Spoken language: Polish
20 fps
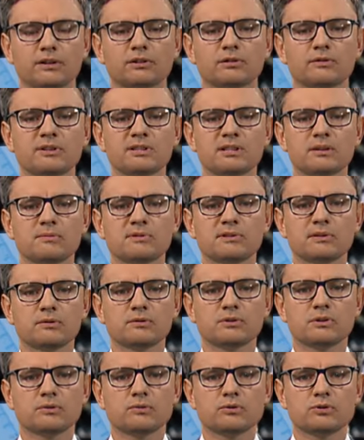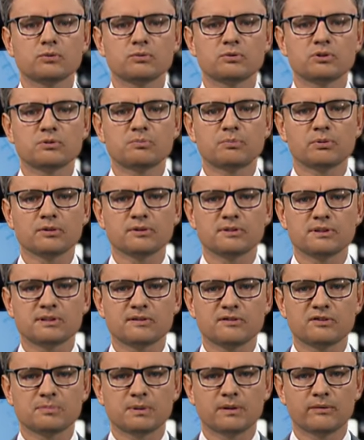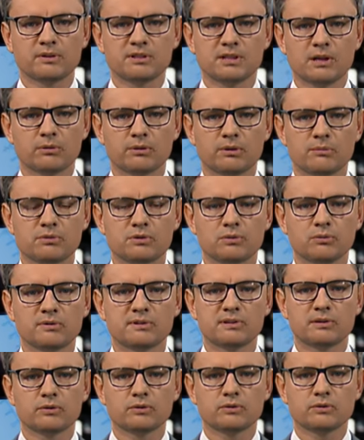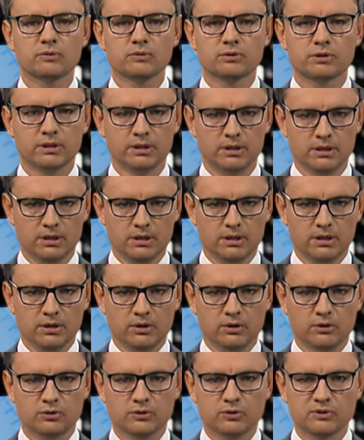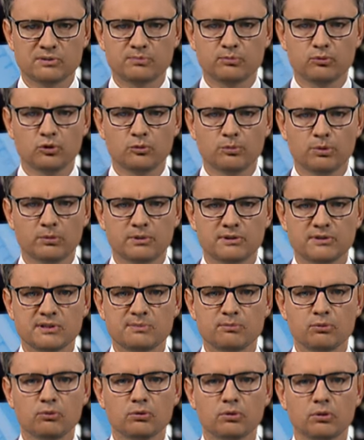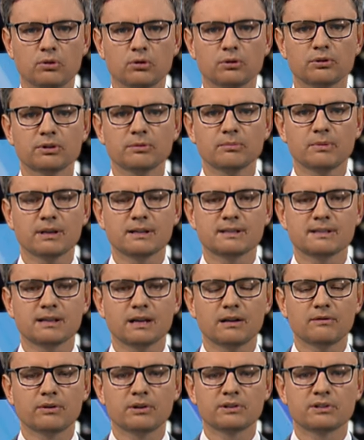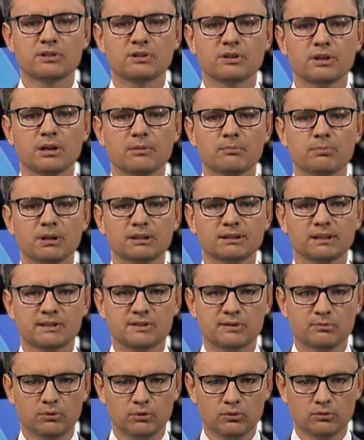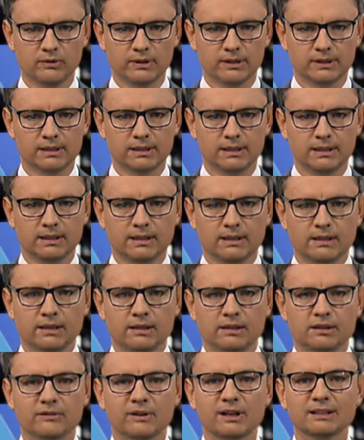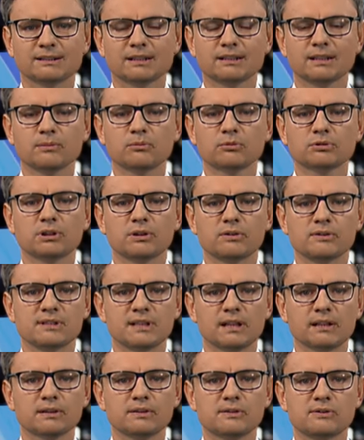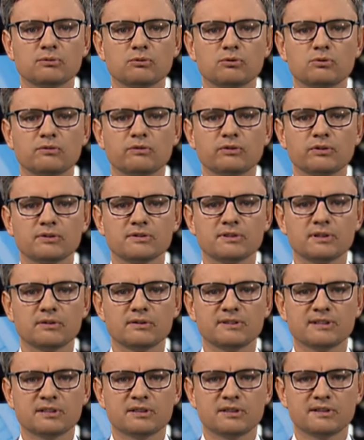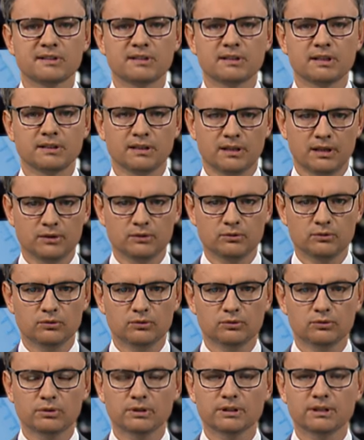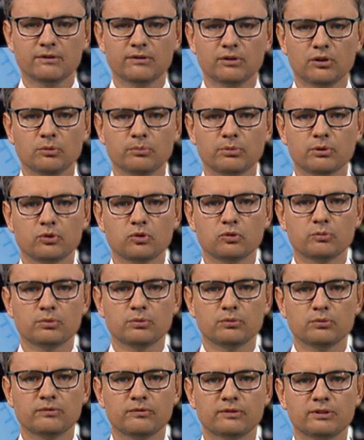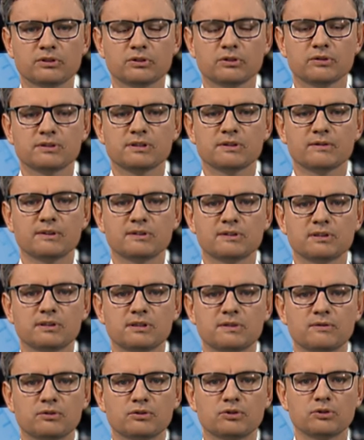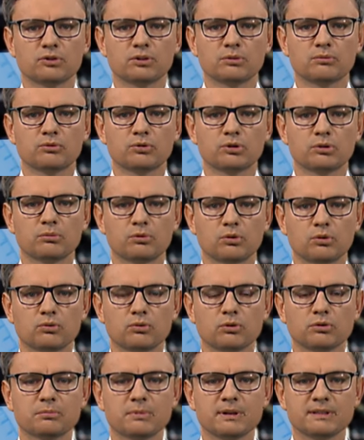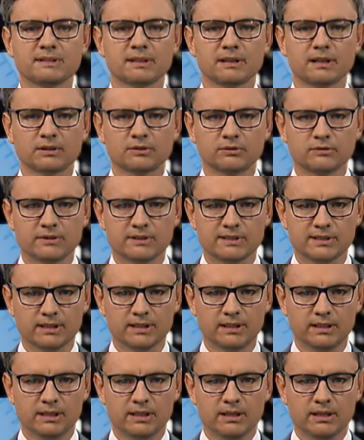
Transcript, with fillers: katowickim sądzie ruszył dziś proces w sprawie działki przy ulicy Kościuszki. Chodzi o spór pomiędzy spółką Holdimex a właścicielem plantacji borówek. Dwa lata temu ten ostatni złożył wniosek o zasiedzenie terenu, który deweloper kupił w 1992 roku od miasta Katowice.